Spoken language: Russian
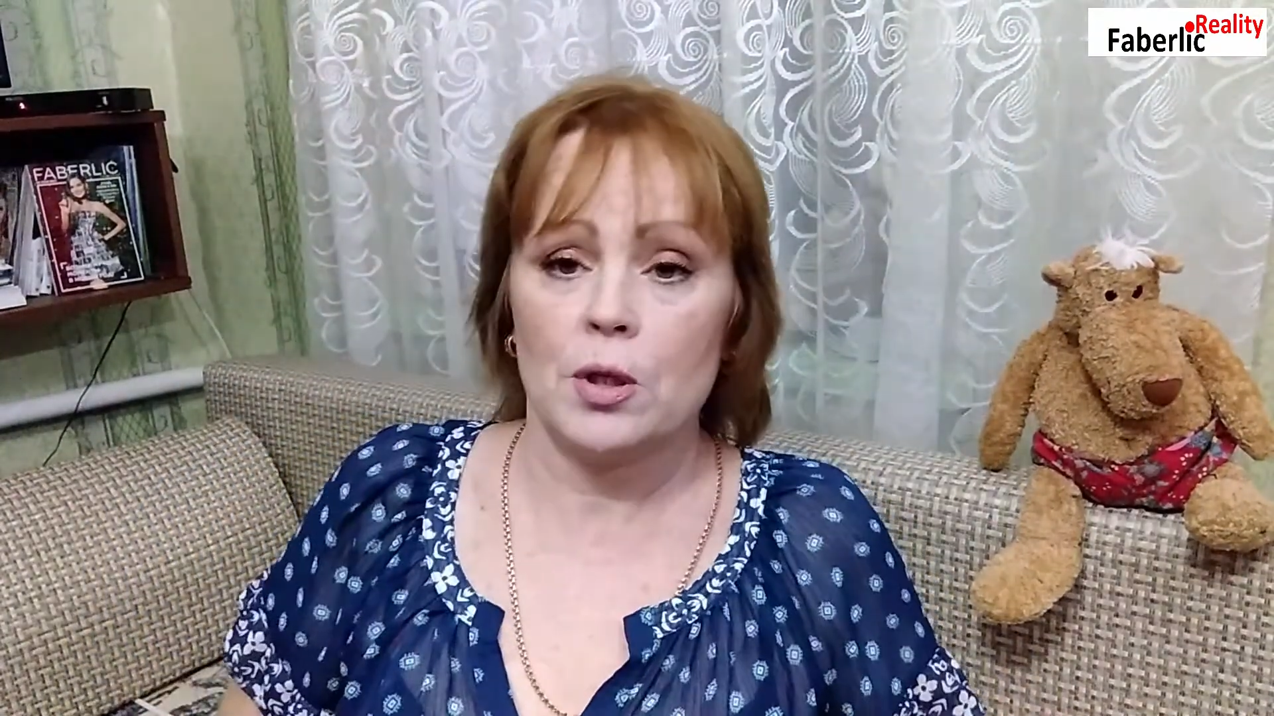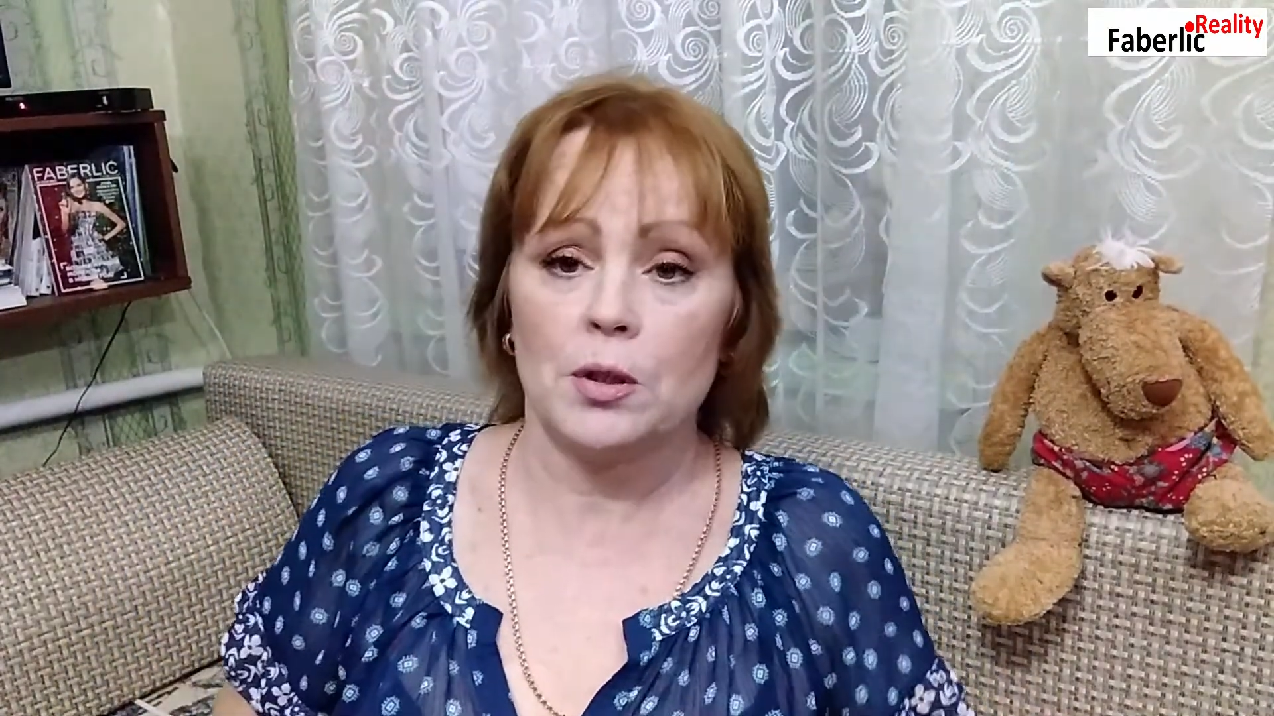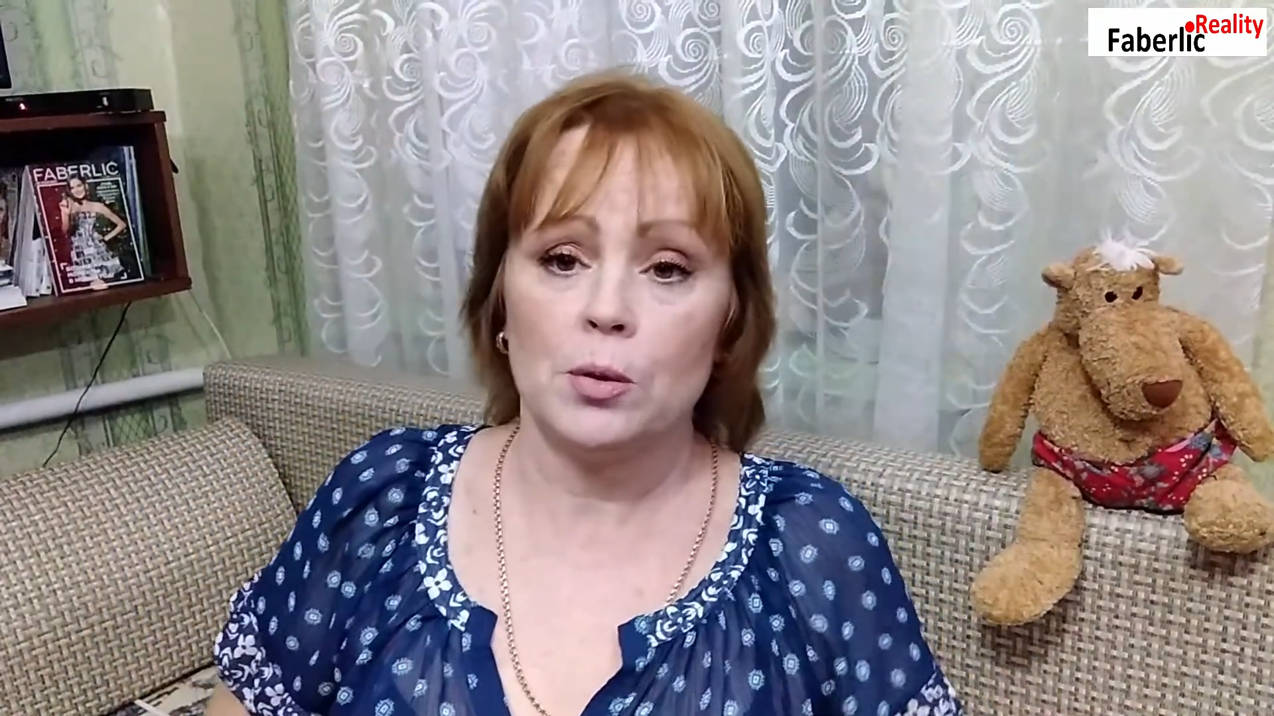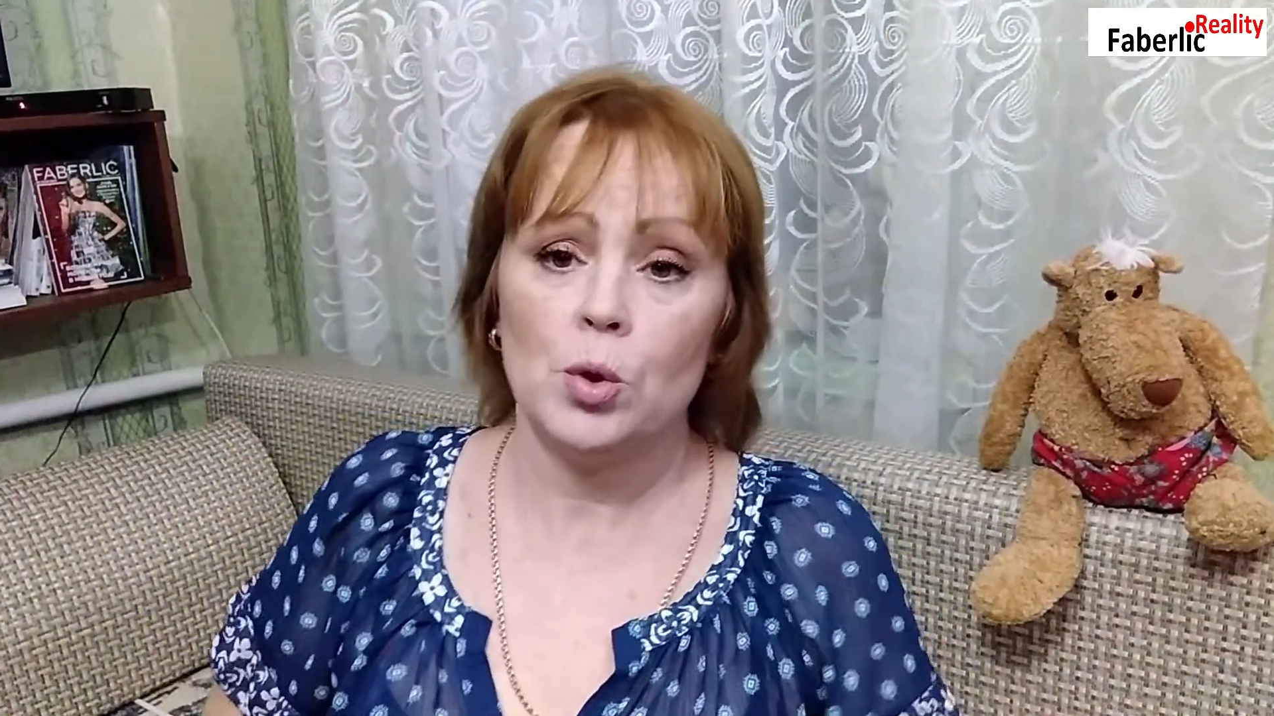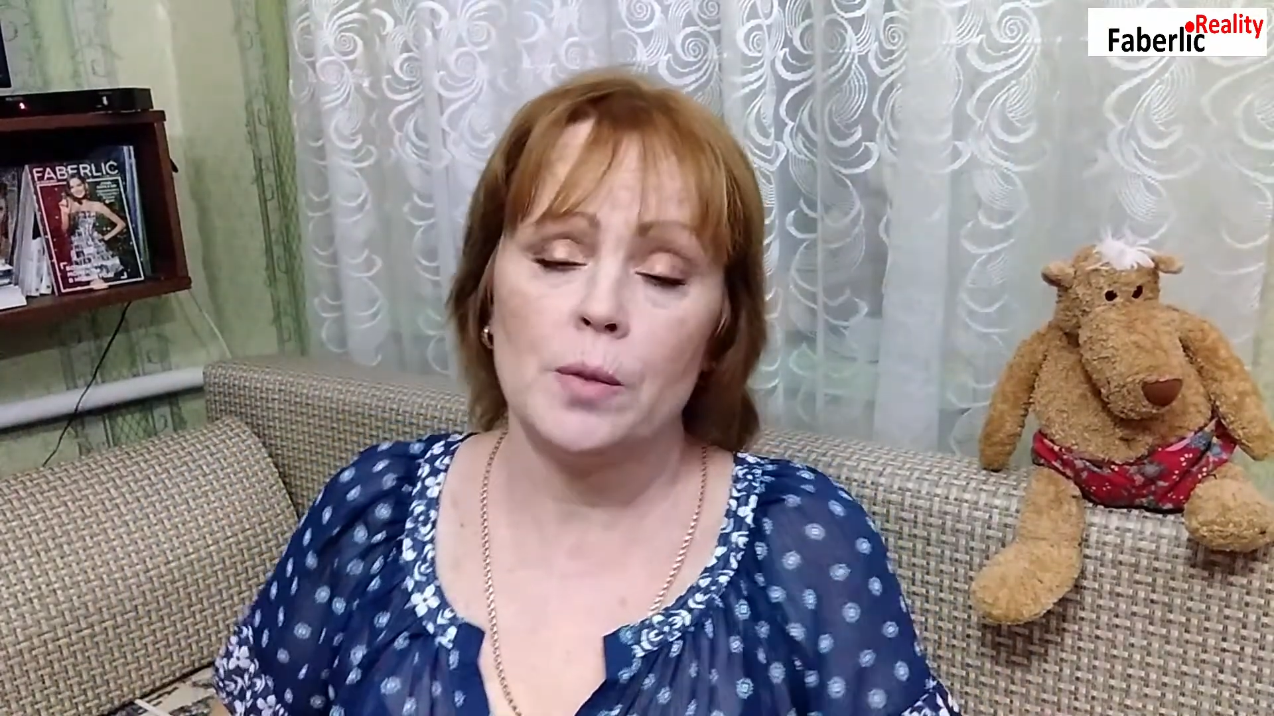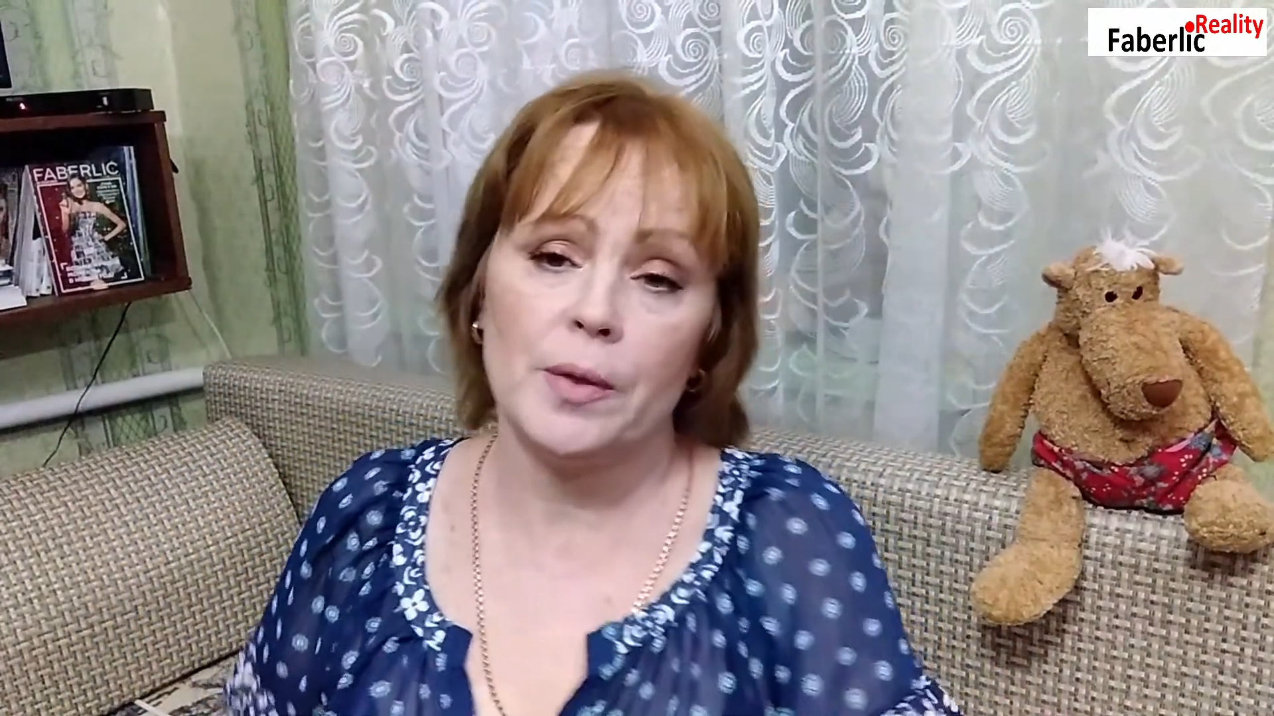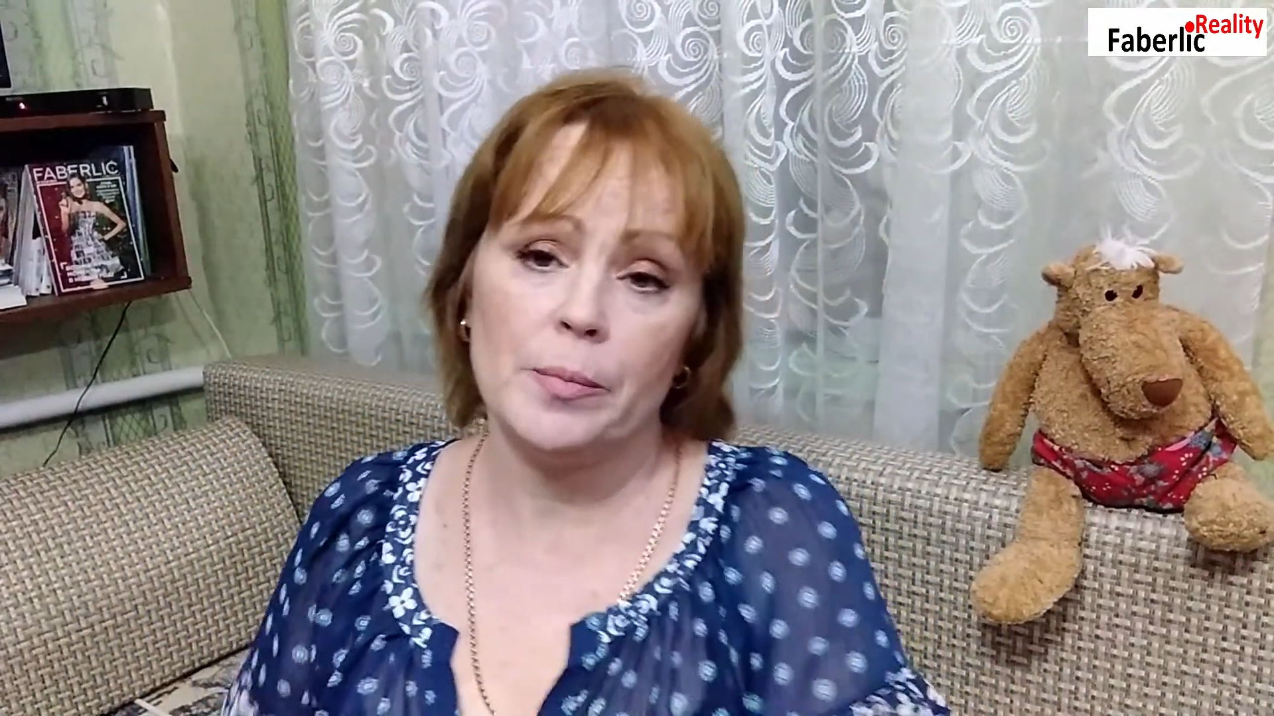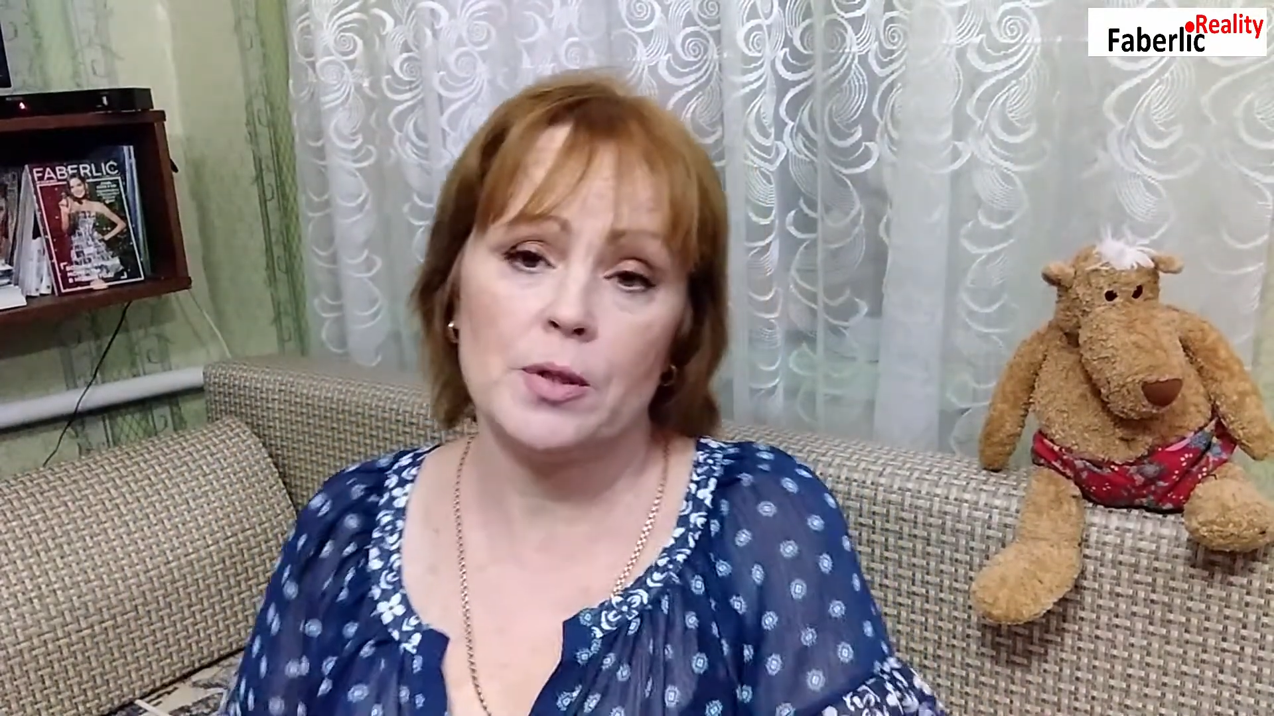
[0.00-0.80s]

каталогами